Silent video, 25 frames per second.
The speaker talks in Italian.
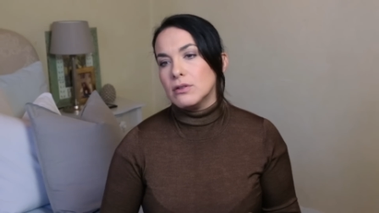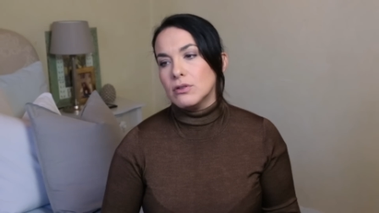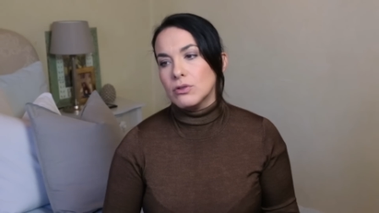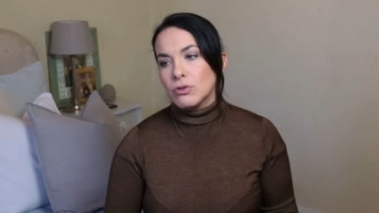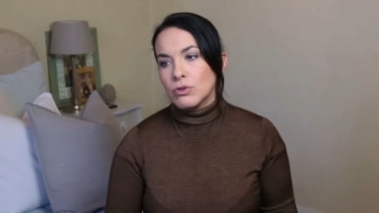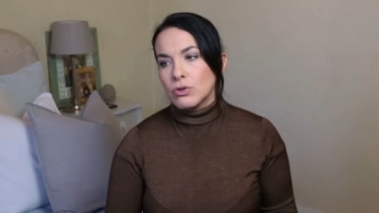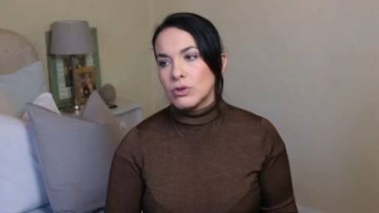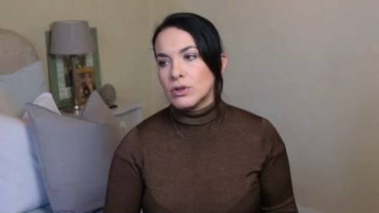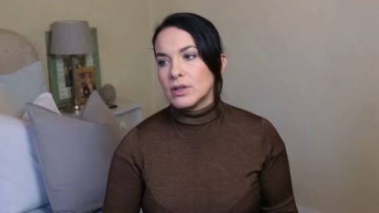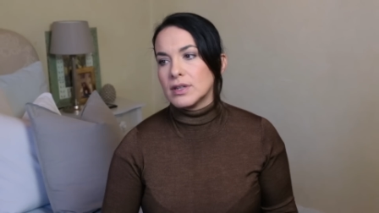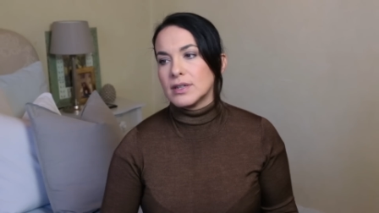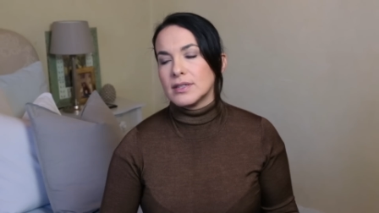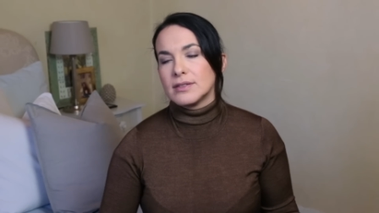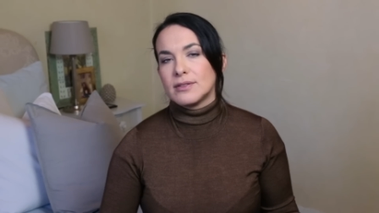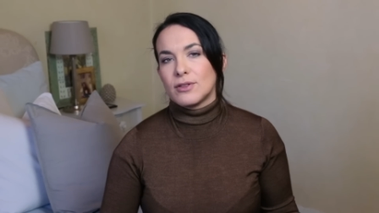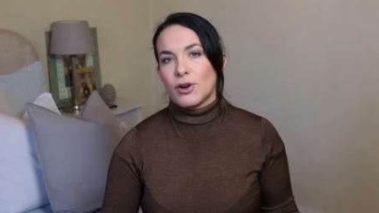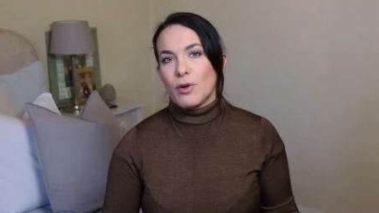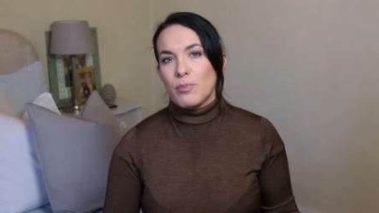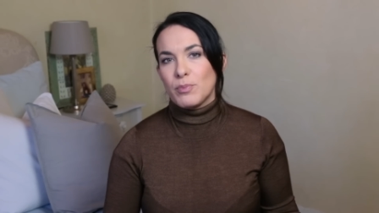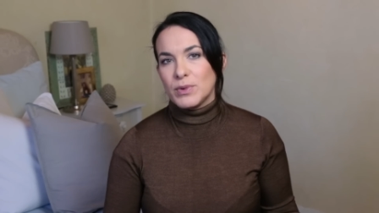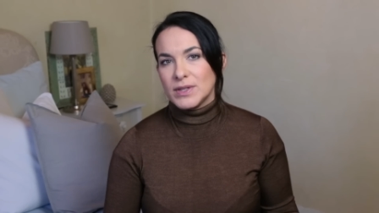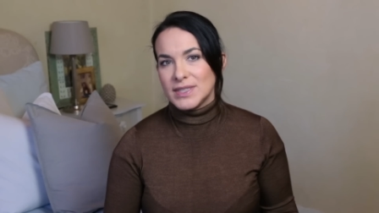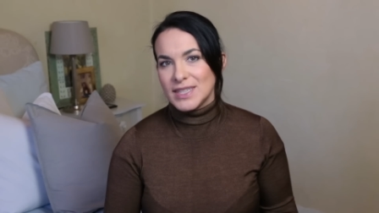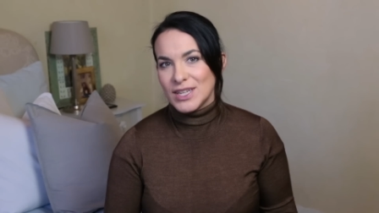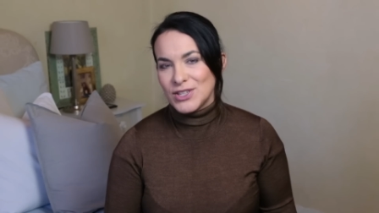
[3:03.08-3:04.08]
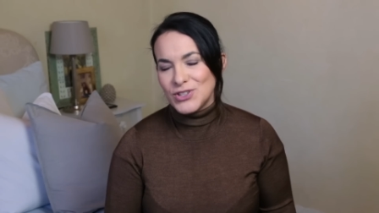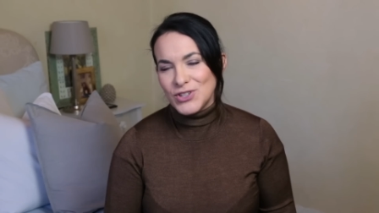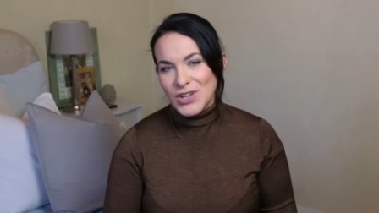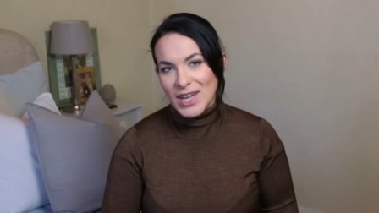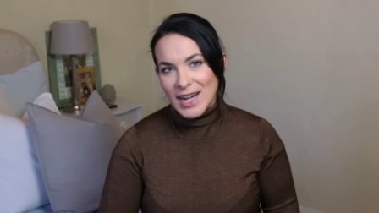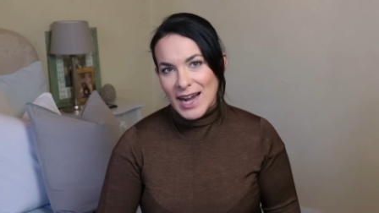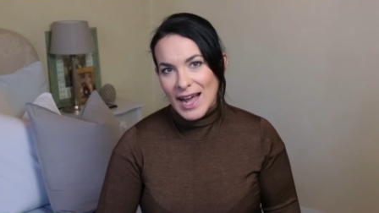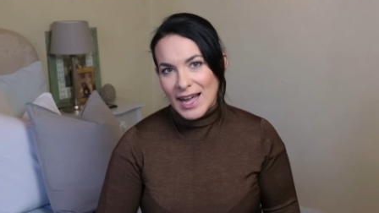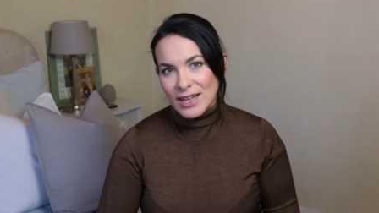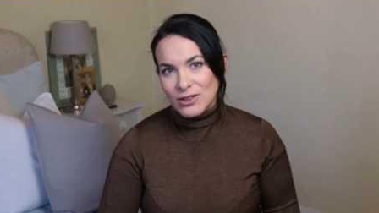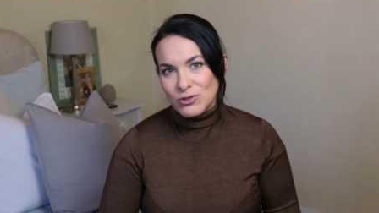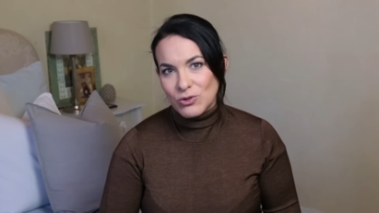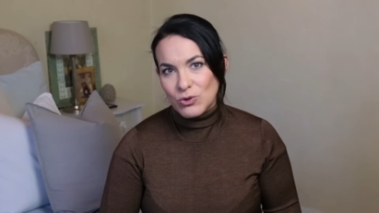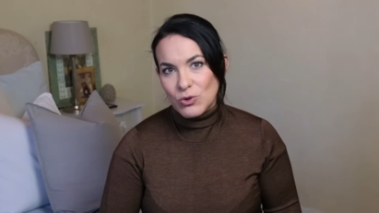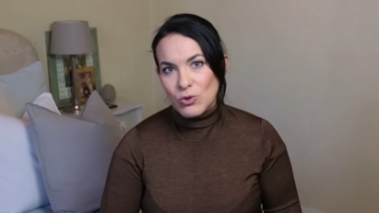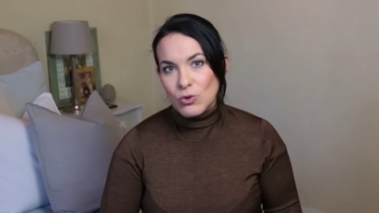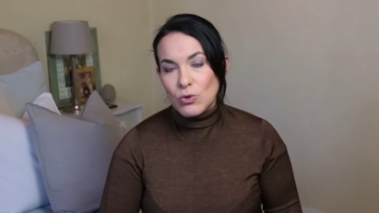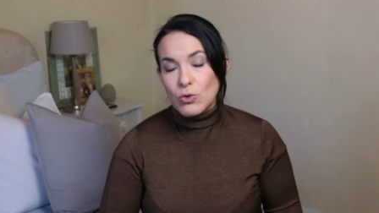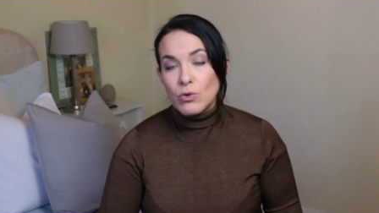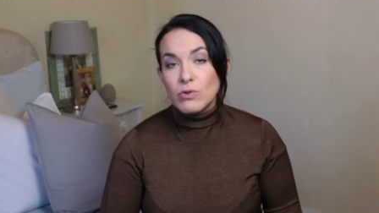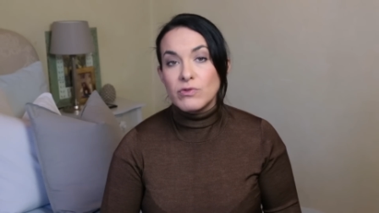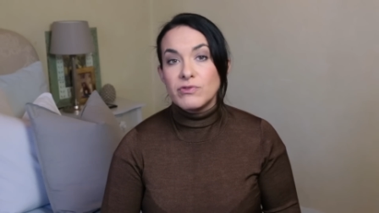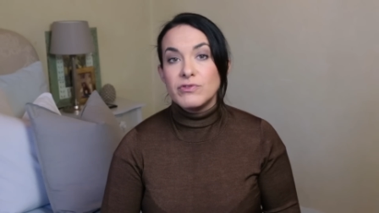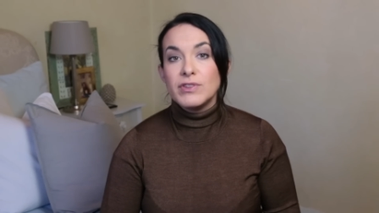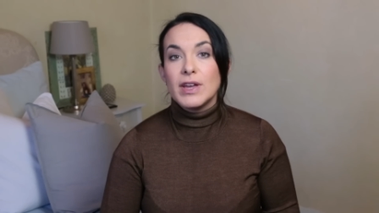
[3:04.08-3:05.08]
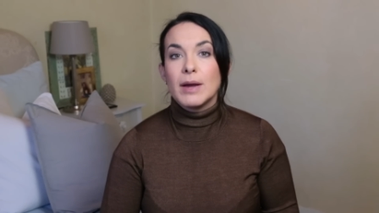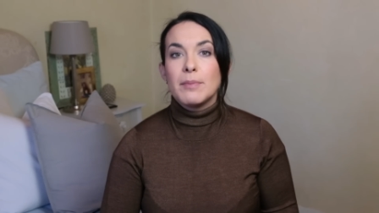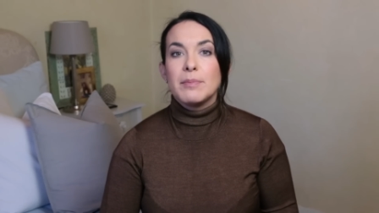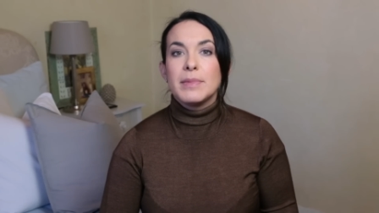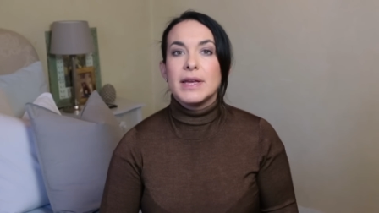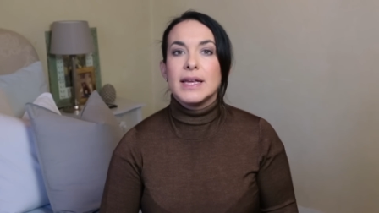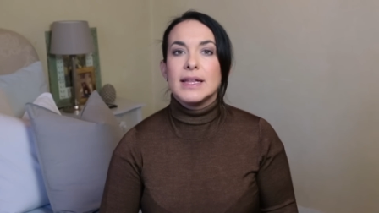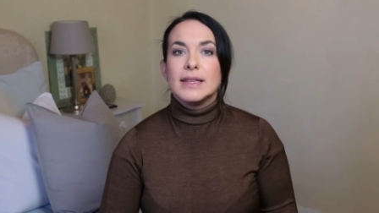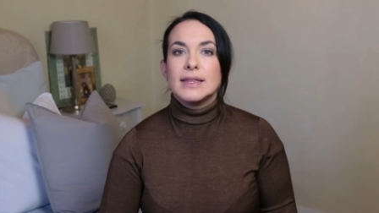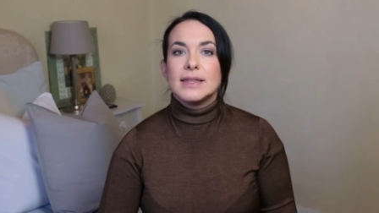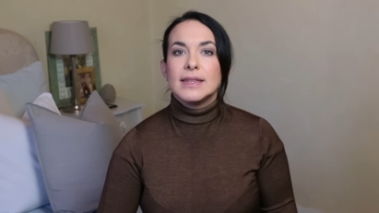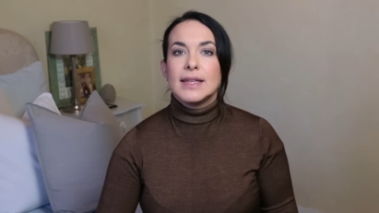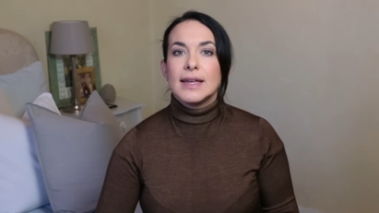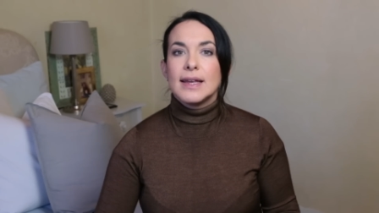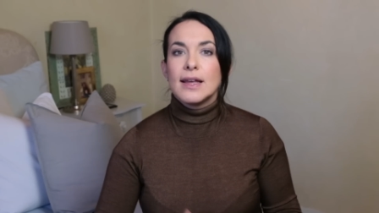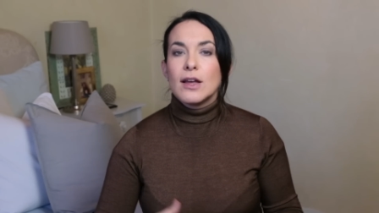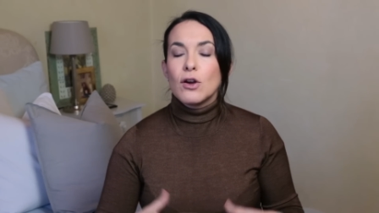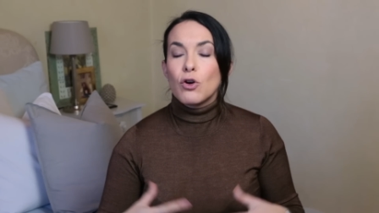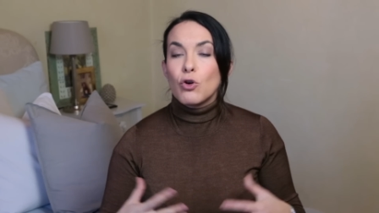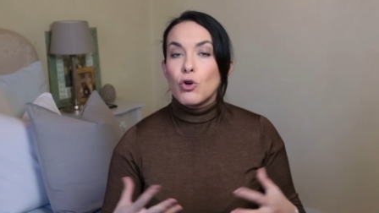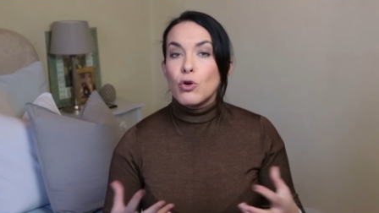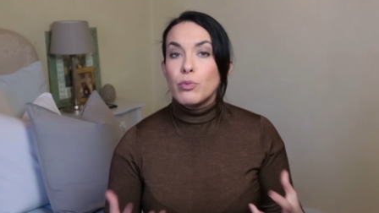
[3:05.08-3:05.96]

non troppo esagerato ovviamente,